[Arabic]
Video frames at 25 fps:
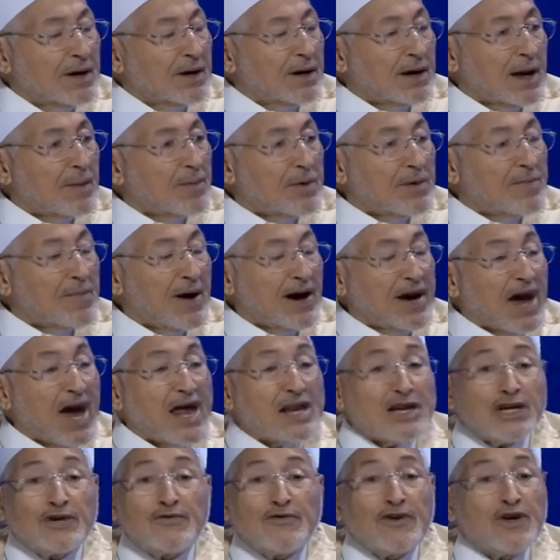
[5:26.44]
قبل ما
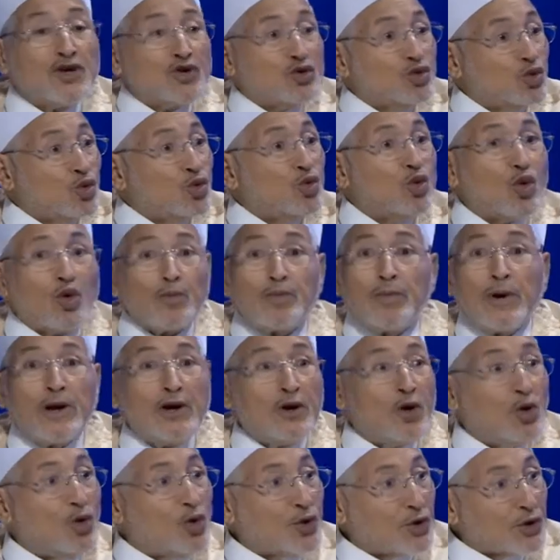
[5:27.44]
كانش فيه شعور
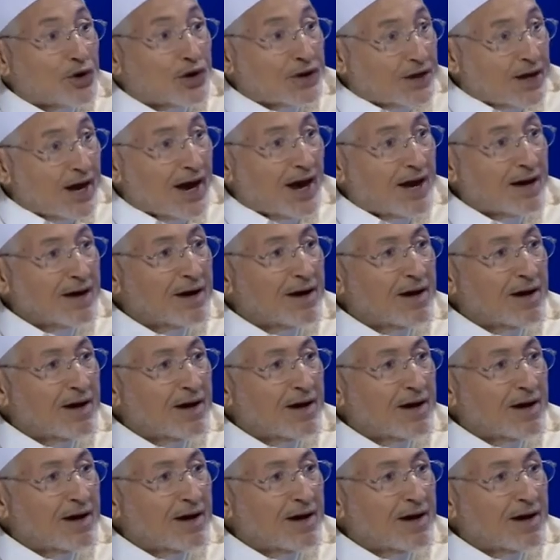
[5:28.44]
بالحرية